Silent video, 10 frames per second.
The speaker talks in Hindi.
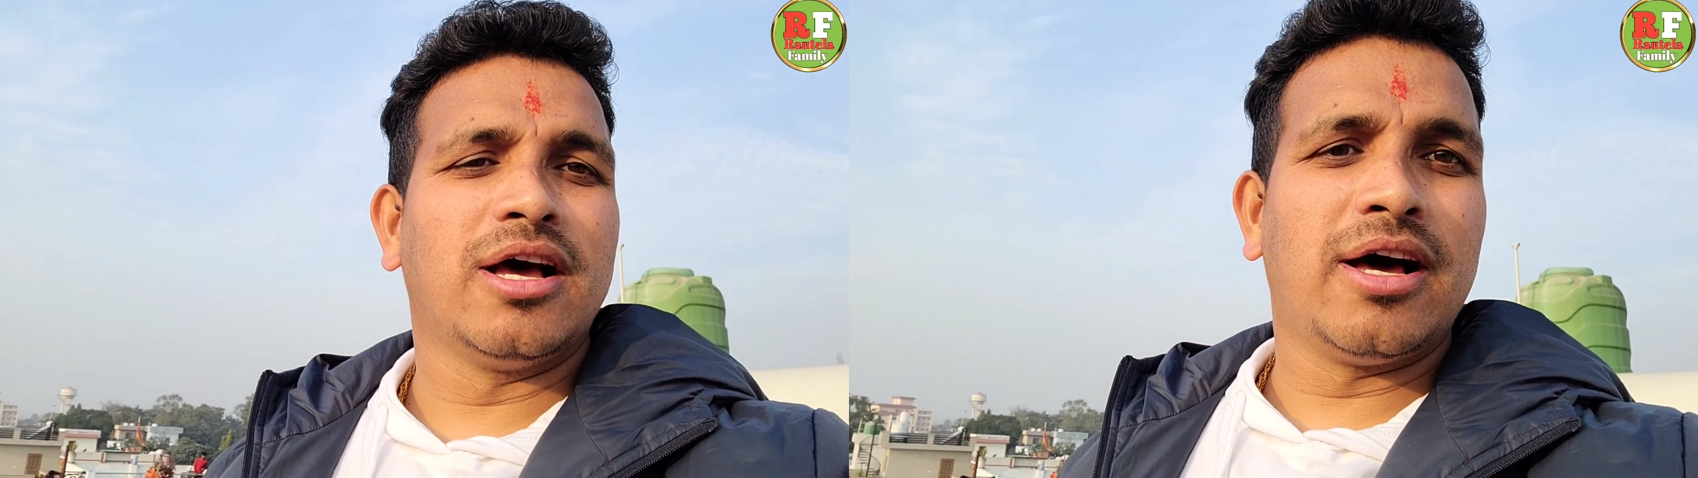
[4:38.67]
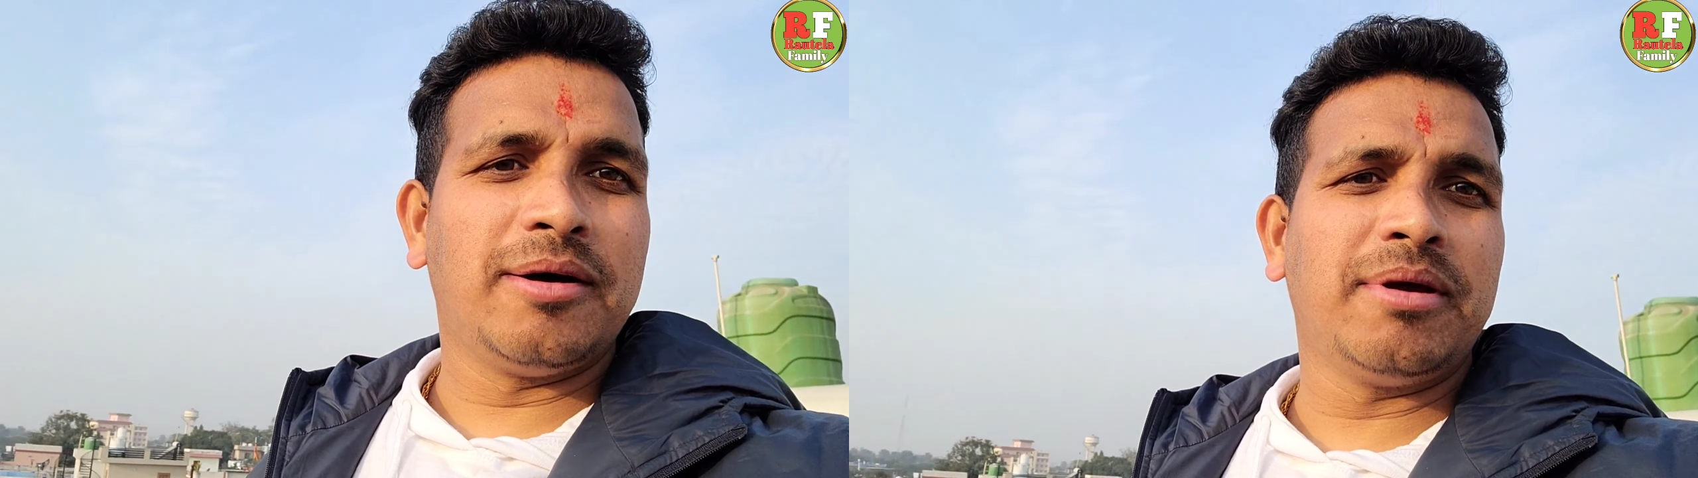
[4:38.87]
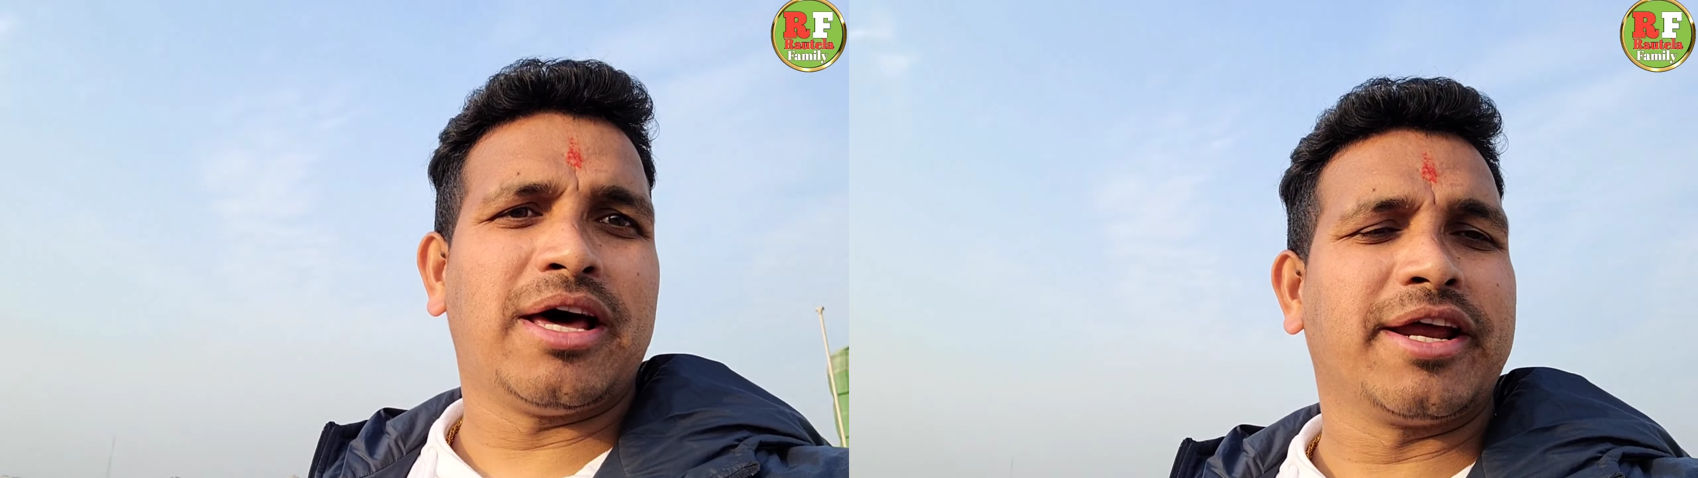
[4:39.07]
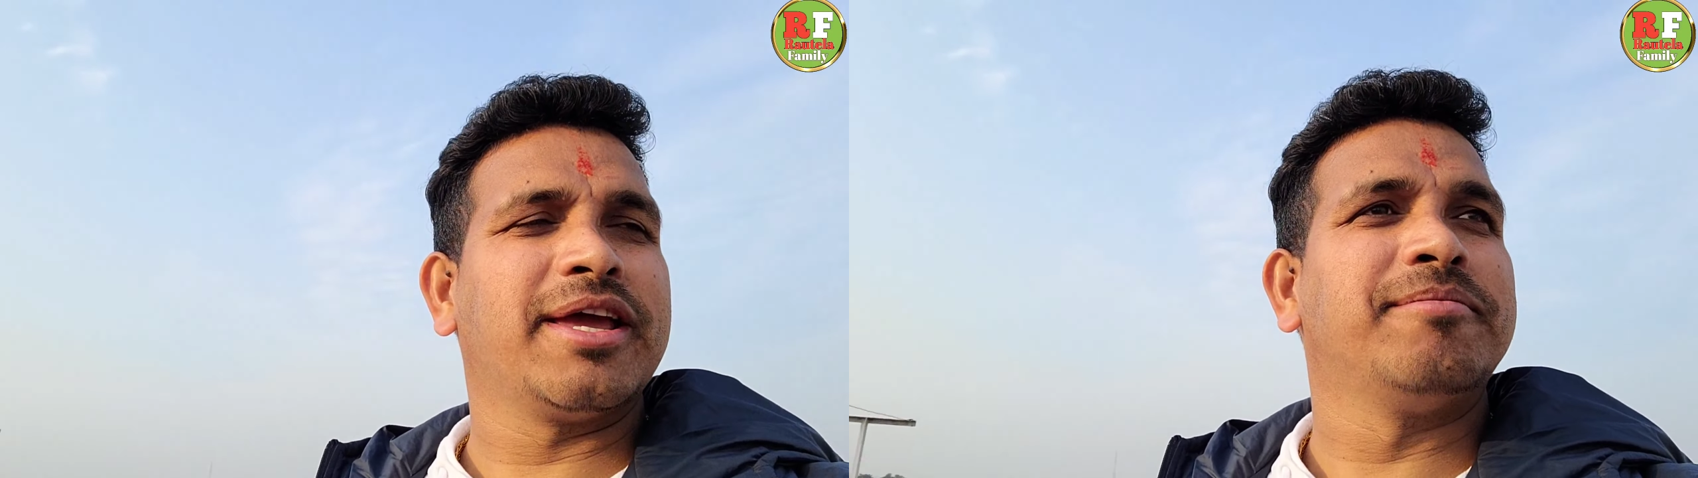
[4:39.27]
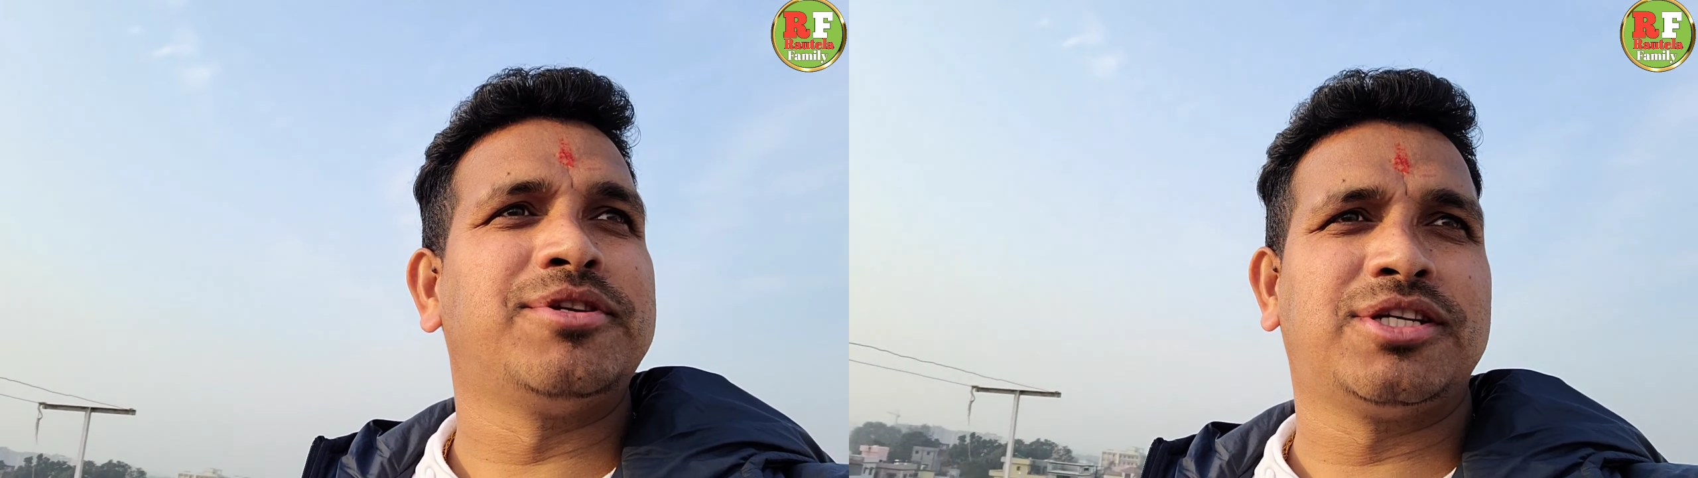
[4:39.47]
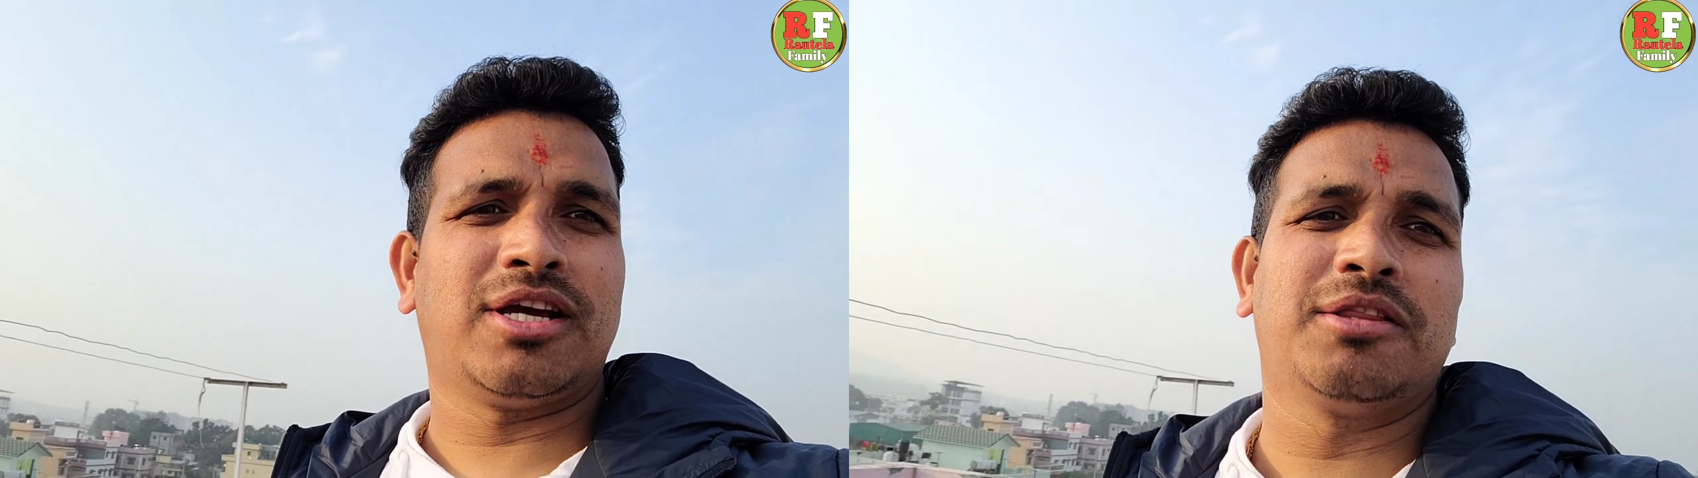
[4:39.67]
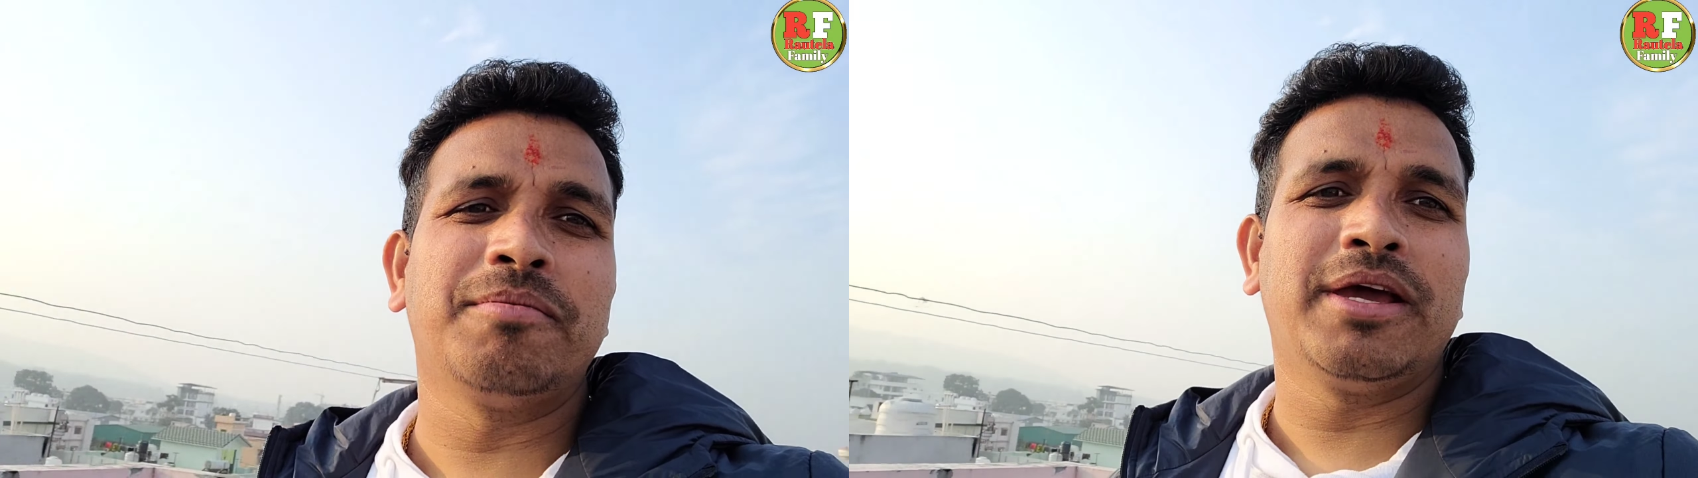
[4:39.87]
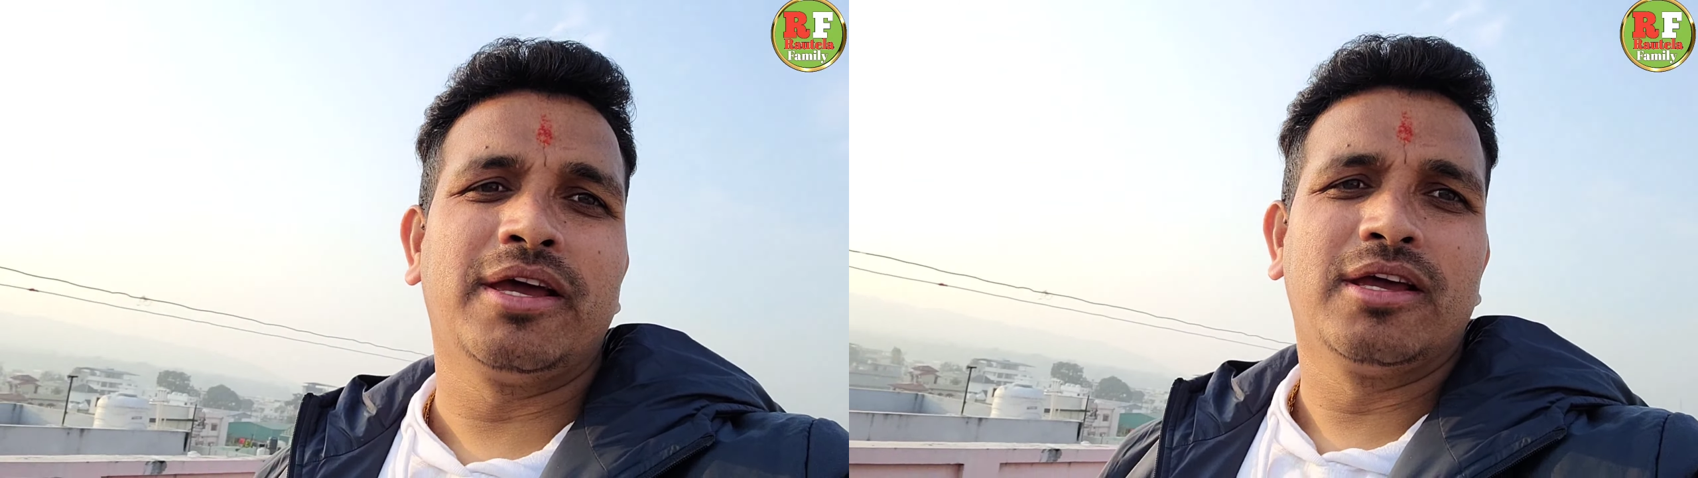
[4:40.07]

अभी आ रहा कि हम छत में